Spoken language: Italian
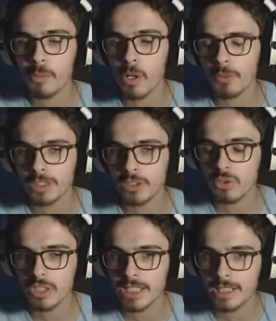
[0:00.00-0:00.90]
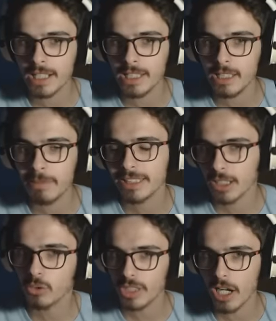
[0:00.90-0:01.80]
Però questi degli scalini, messi al
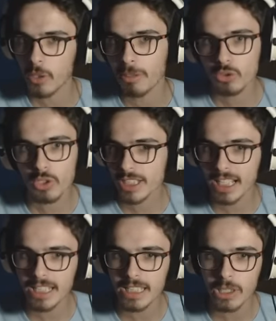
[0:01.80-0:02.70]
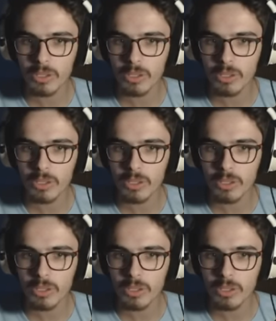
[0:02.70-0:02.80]
contrario, ma sono degli scalini.